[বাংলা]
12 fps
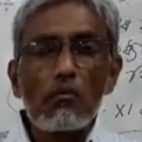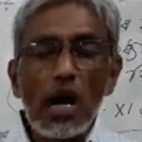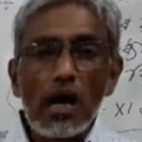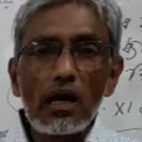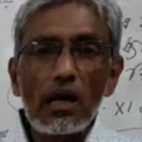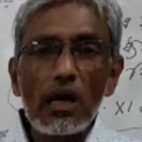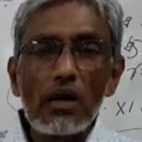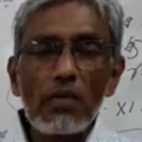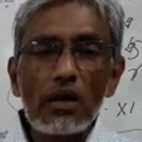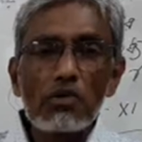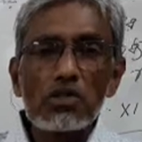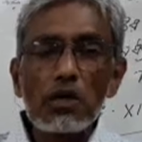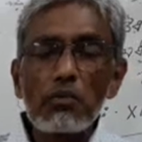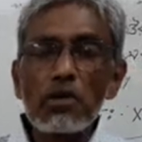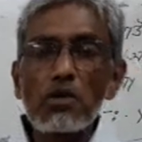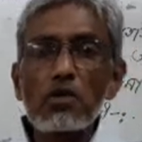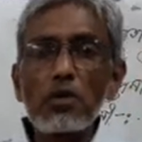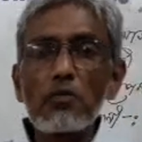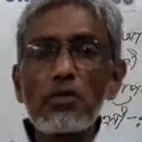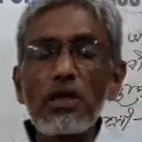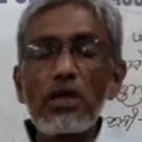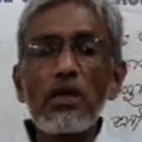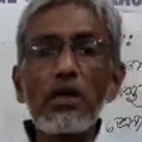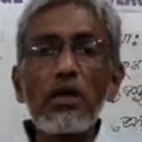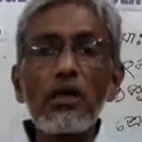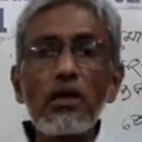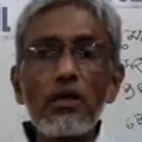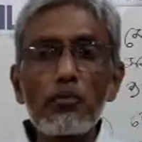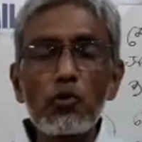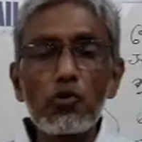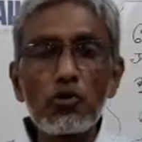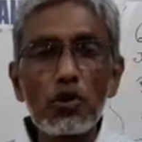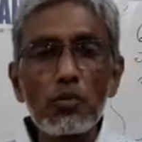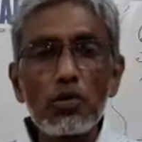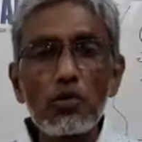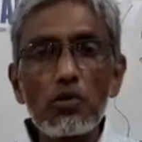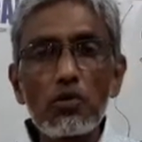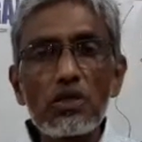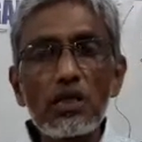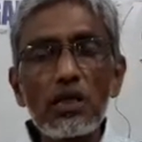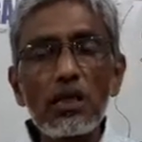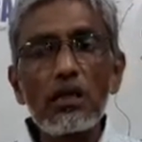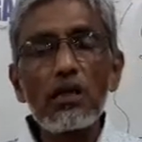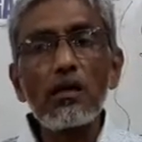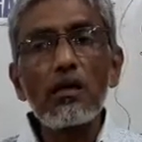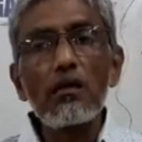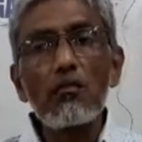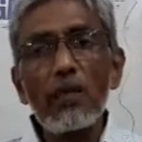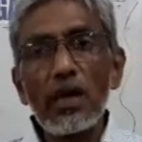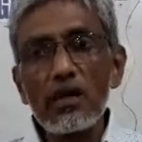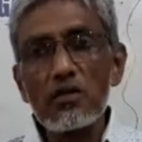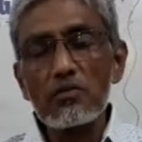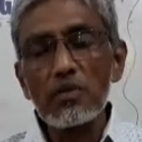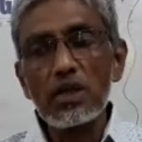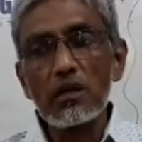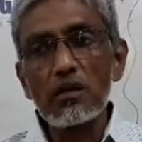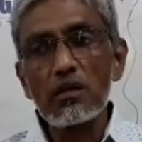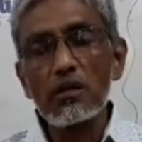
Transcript: বাংলা ব্যবস্থাপনা শব্দের ইংরেজি প্রতিশব্দ হচ্ছে ম্যানেজমেন্ট